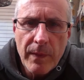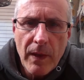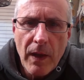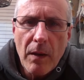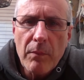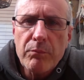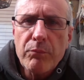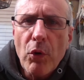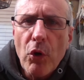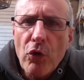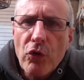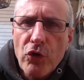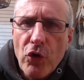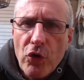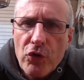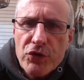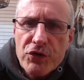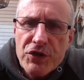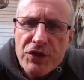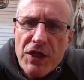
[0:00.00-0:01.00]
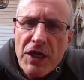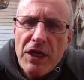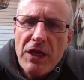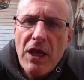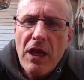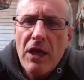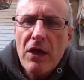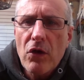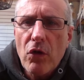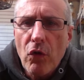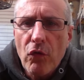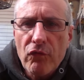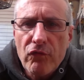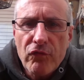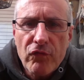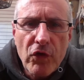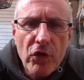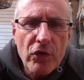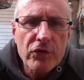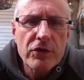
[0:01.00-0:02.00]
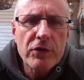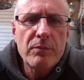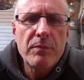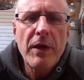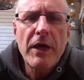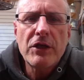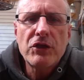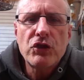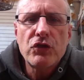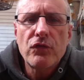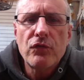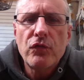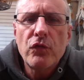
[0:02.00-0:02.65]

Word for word: Un bon conseiller en fleur de batch